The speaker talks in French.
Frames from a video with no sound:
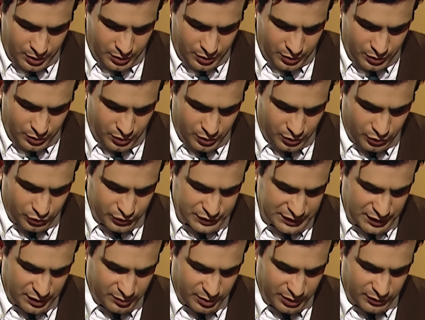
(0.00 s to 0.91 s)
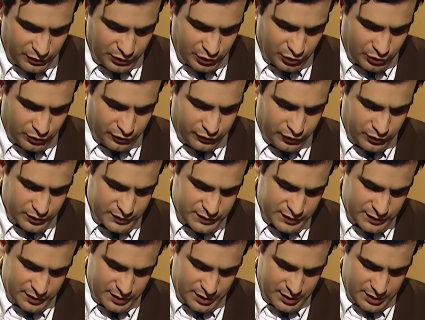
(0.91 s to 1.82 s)
Euh, le cinéma de votre enfance,
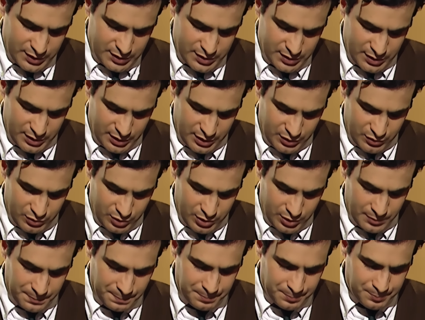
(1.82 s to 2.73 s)
c'était, c'était quoi